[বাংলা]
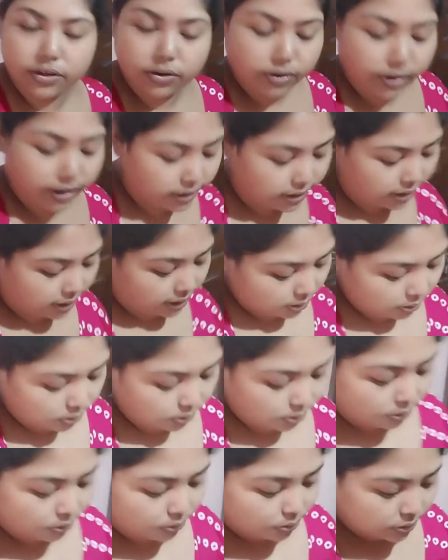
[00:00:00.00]
হয়নি
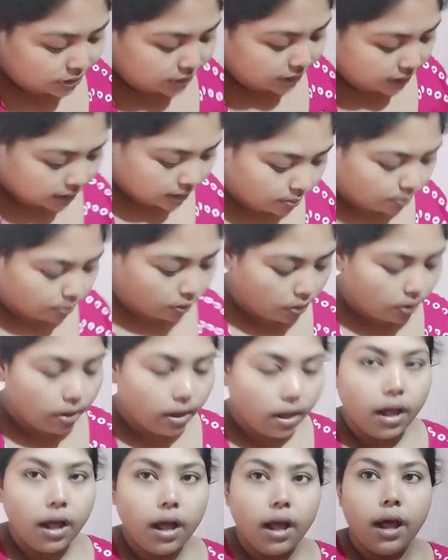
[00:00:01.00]
এগুলো গুছিয়ে নেব
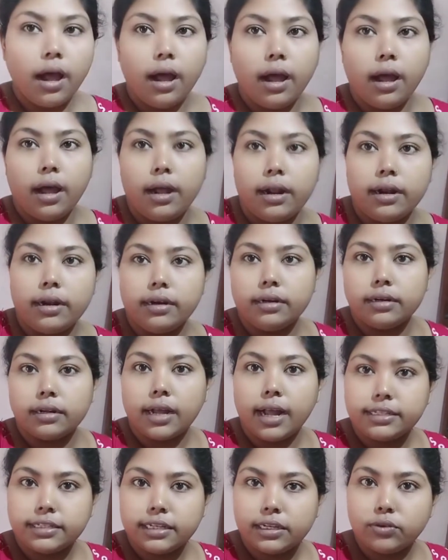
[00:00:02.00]
আর
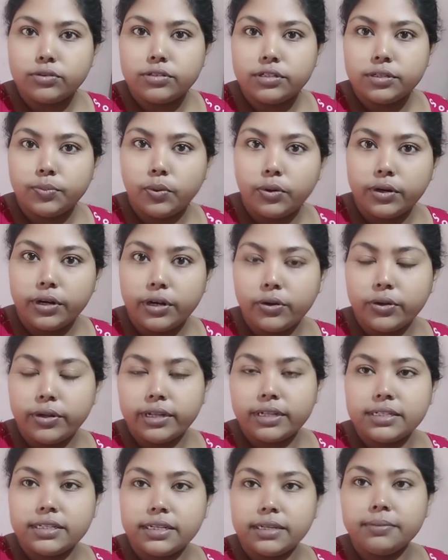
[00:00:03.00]
কাচাকুচি পড়ে
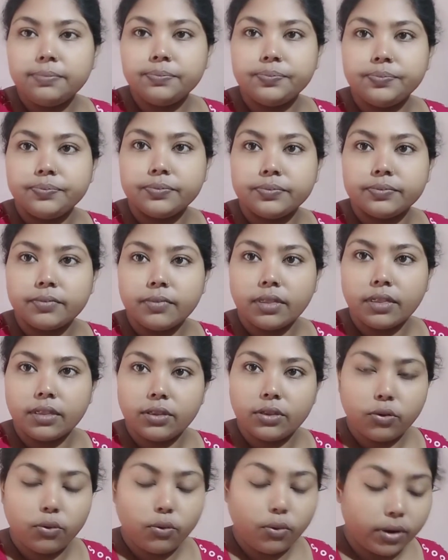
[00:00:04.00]
রয়েছে
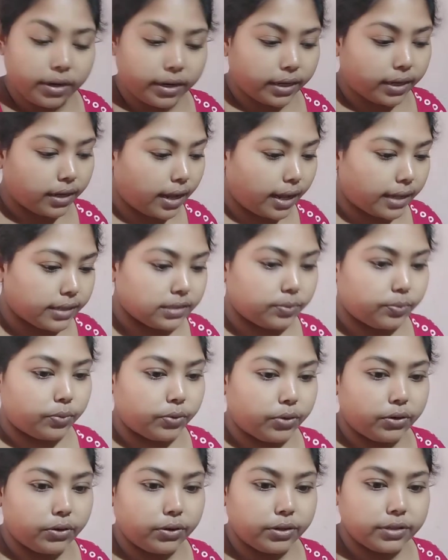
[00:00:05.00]
তো অনেক কাজই
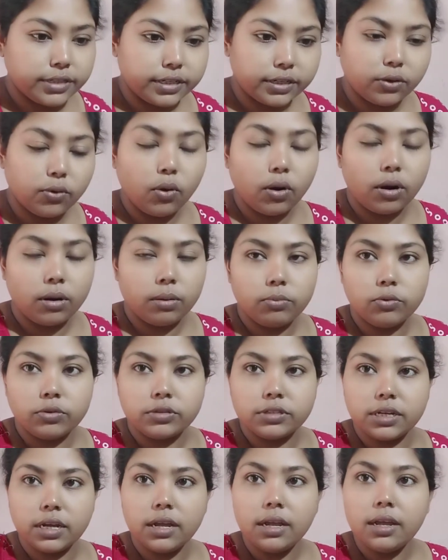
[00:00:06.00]
পড়ে রয়েছে ঘর
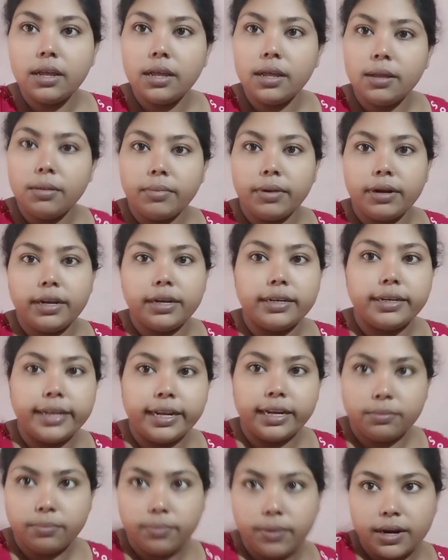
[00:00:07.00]
মোচা মানে
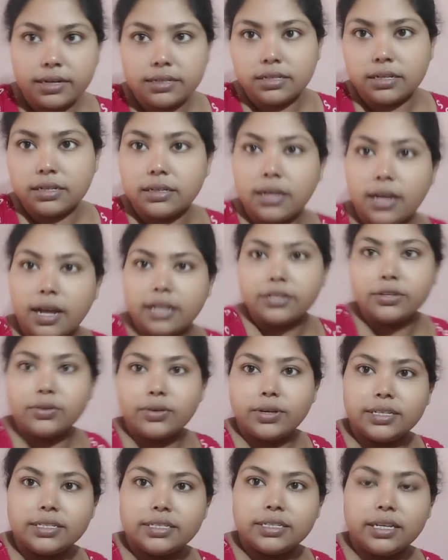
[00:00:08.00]
টেন পার্সেন্ট কাজ
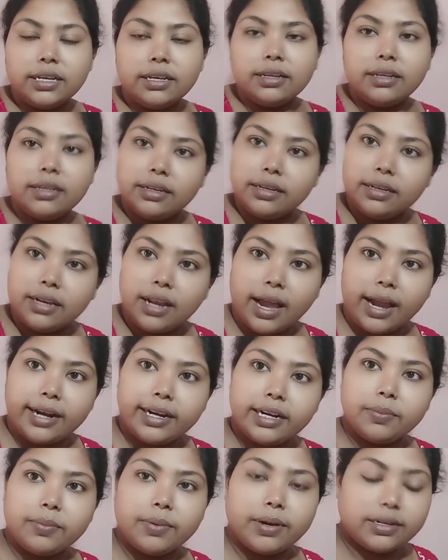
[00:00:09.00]
হয়েছে
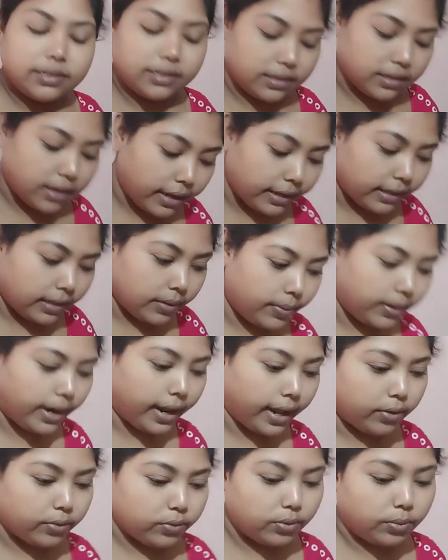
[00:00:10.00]
নাইনটি পার্সেন্ট কাজ আমার
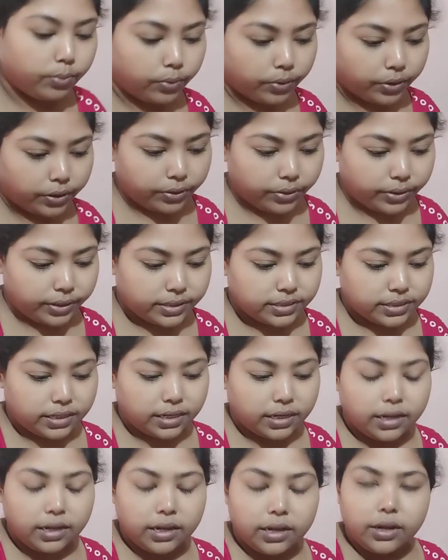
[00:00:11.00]
এখনও পড়ে রয়েছে
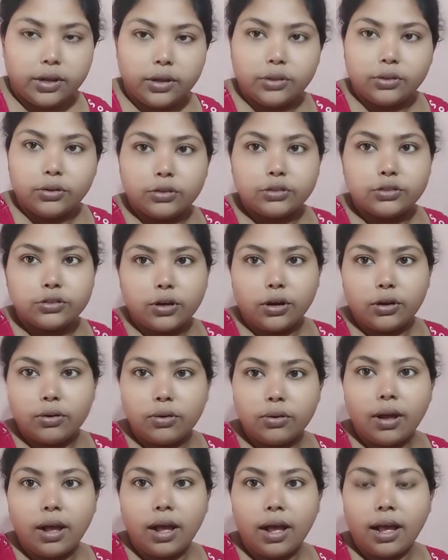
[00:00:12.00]
তো চলো
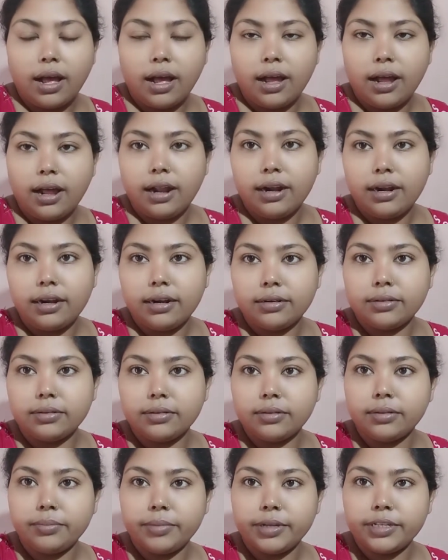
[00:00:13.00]
আর
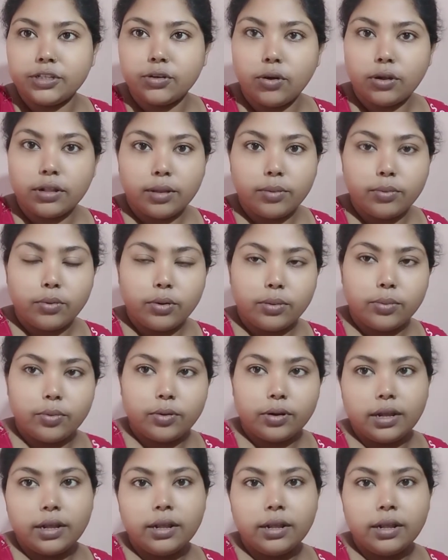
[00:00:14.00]
বেশি কথা বলবো না